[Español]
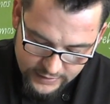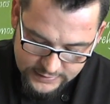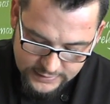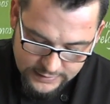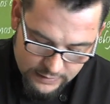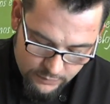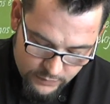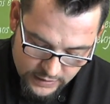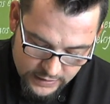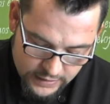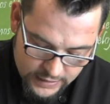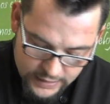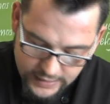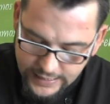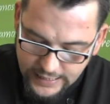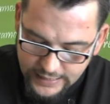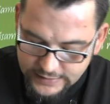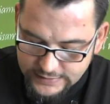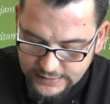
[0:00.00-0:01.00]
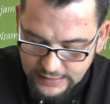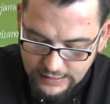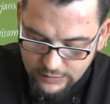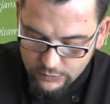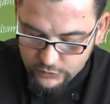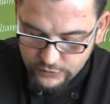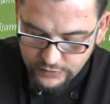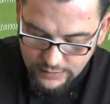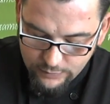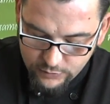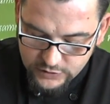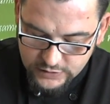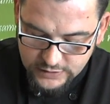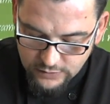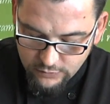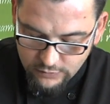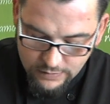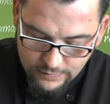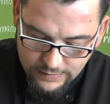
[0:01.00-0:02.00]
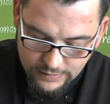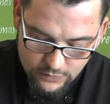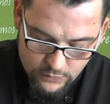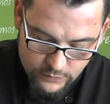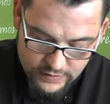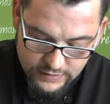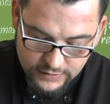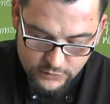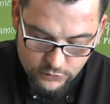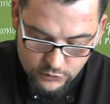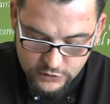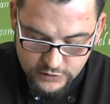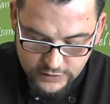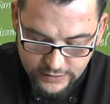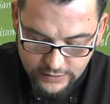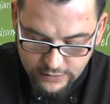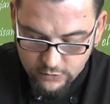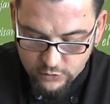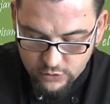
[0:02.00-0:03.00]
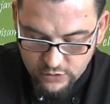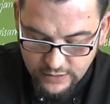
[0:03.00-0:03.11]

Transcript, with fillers: Está también Elena, que está en la cocina pues echando una mano para que todo esté